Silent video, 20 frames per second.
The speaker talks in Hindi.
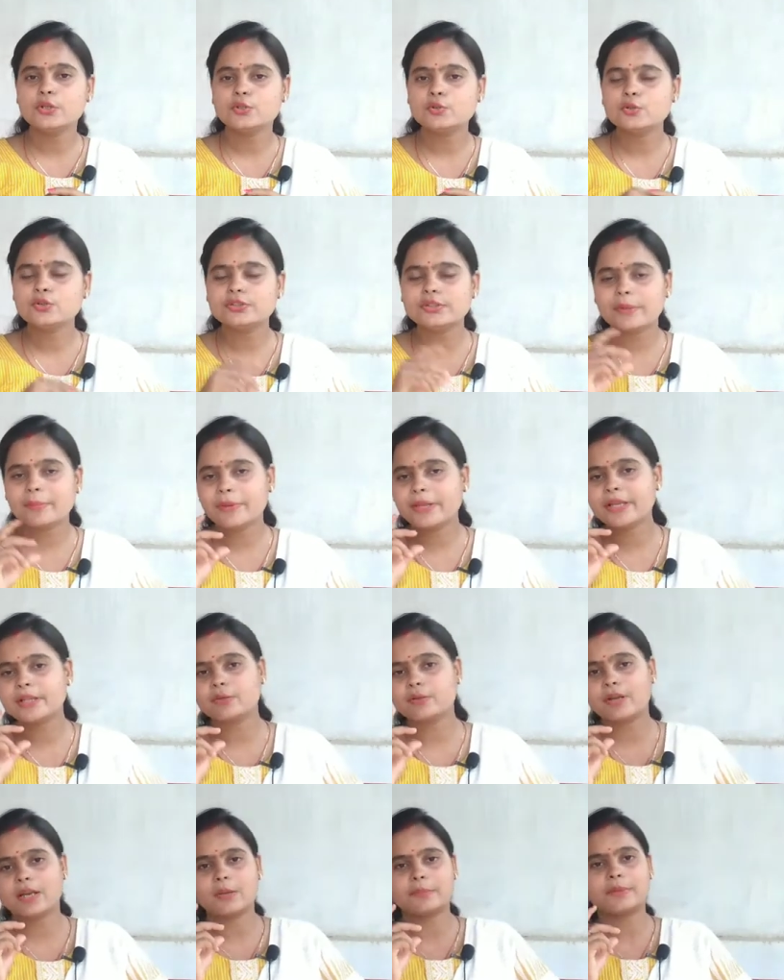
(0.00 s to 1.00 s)
जो सफ़ेद
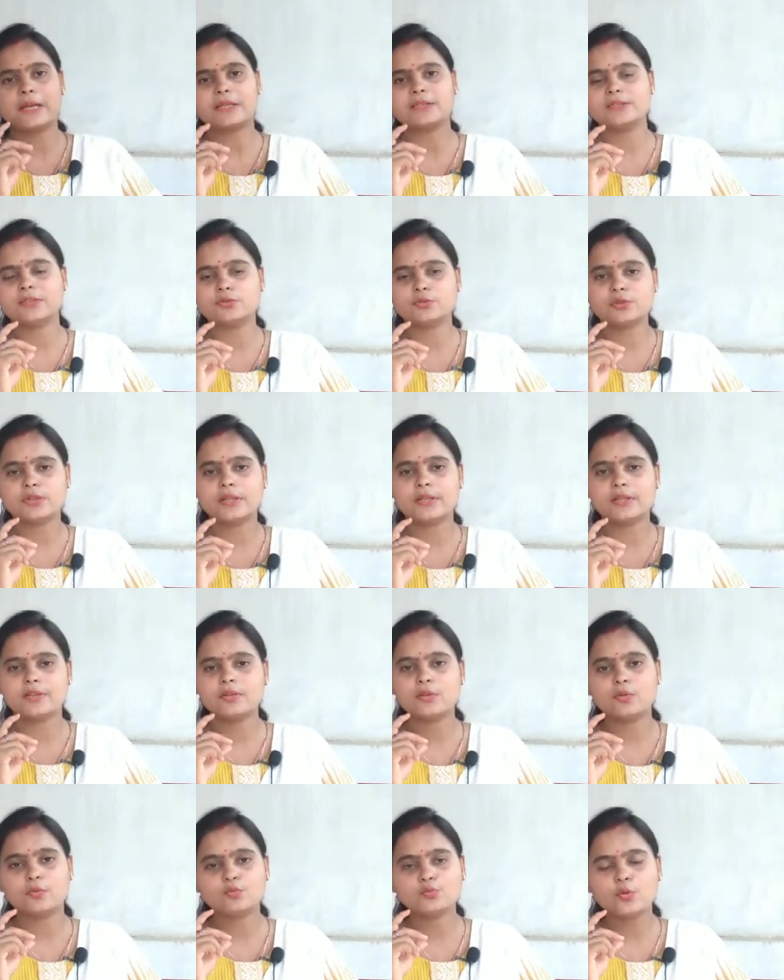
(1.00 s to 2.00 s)
वाला प्याज होता है
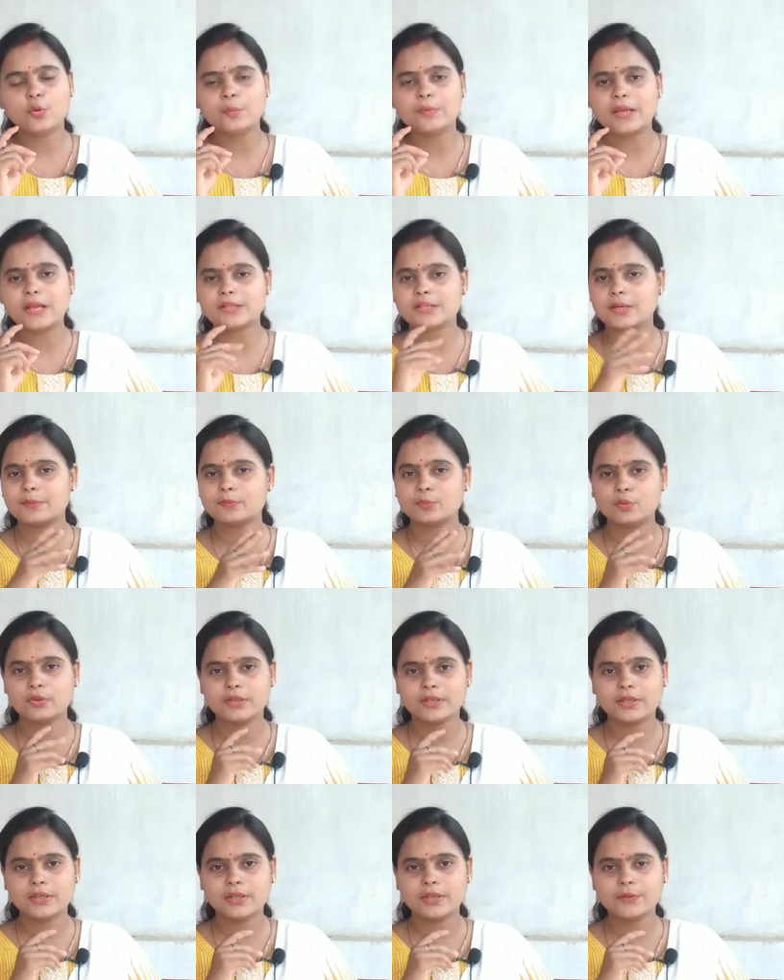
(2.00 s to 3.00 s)
वो प्याज आपको
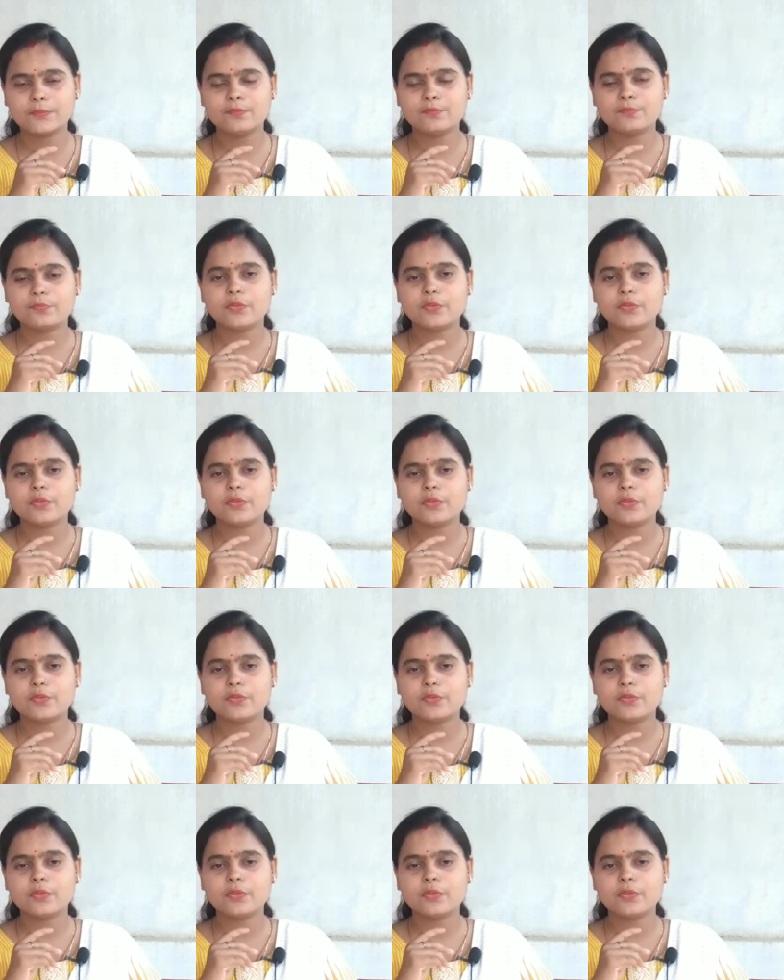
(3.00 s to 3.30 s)
लेना है